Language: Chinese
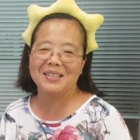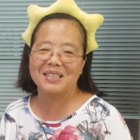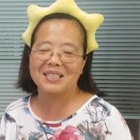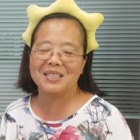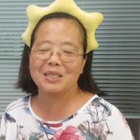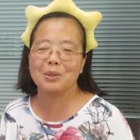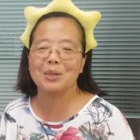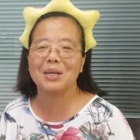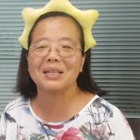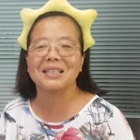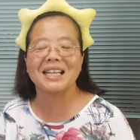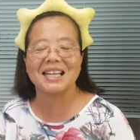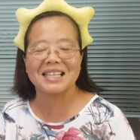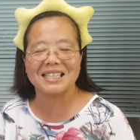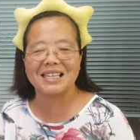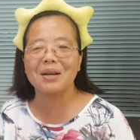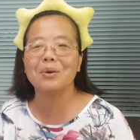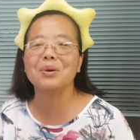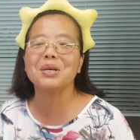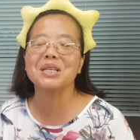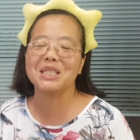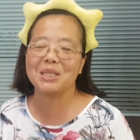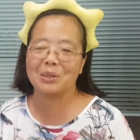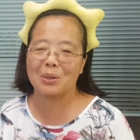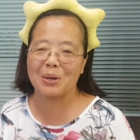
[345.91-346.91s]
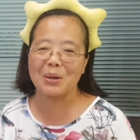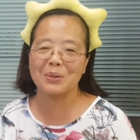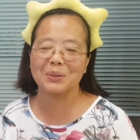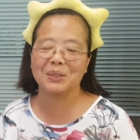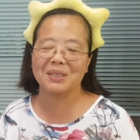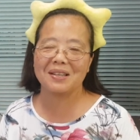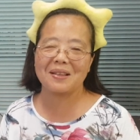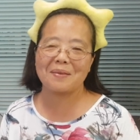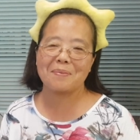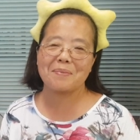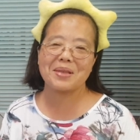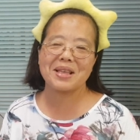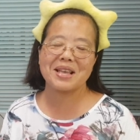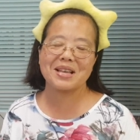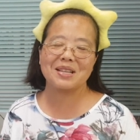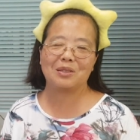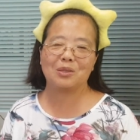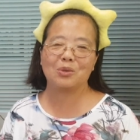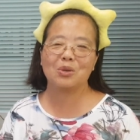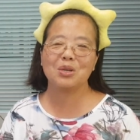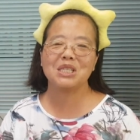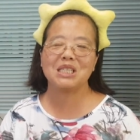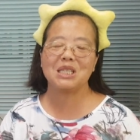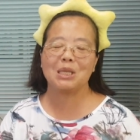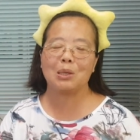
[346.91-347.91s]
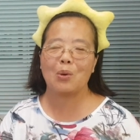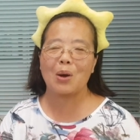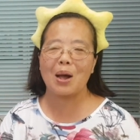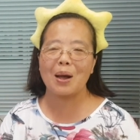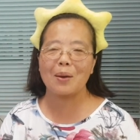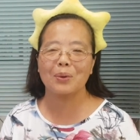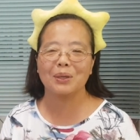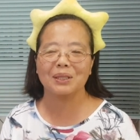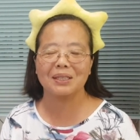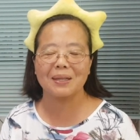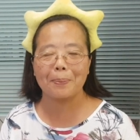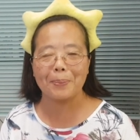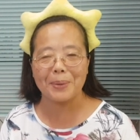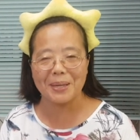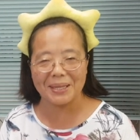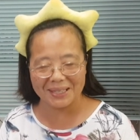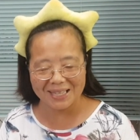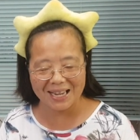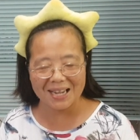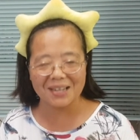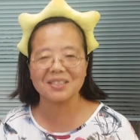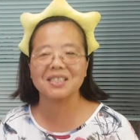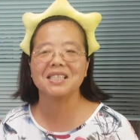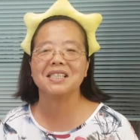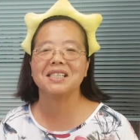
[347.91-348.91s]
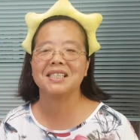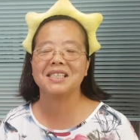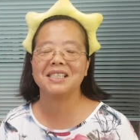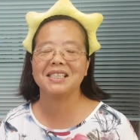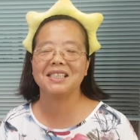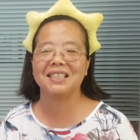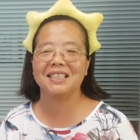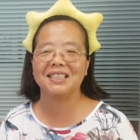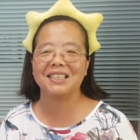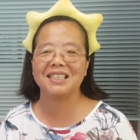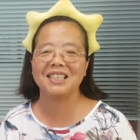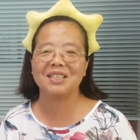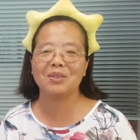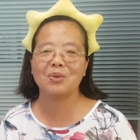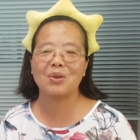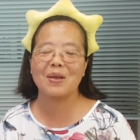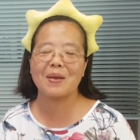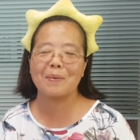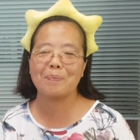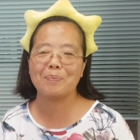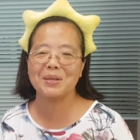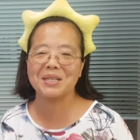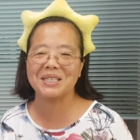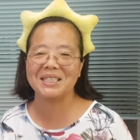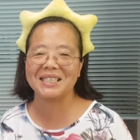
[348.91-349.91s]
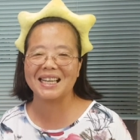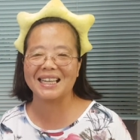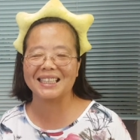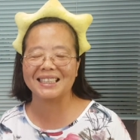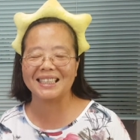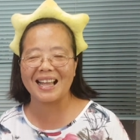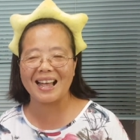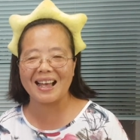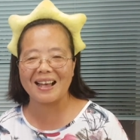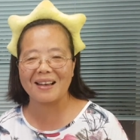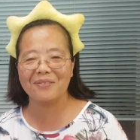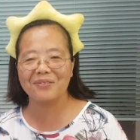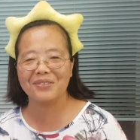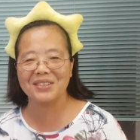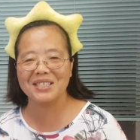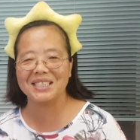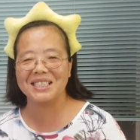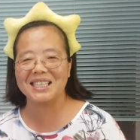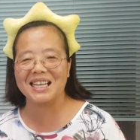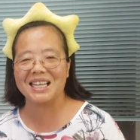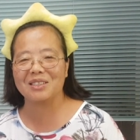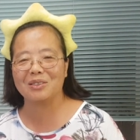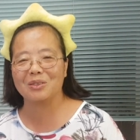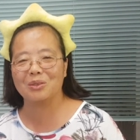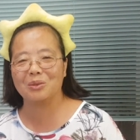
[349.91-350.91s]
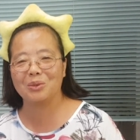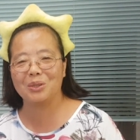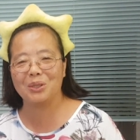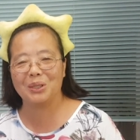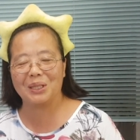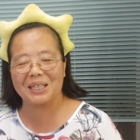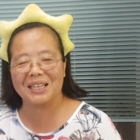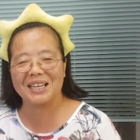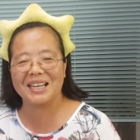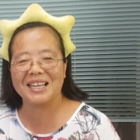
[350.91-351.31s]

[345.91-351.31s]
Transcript: 希望大家会喜欢我的影片，如果喜欢我的频道，请记得订阅，并将它分享出去。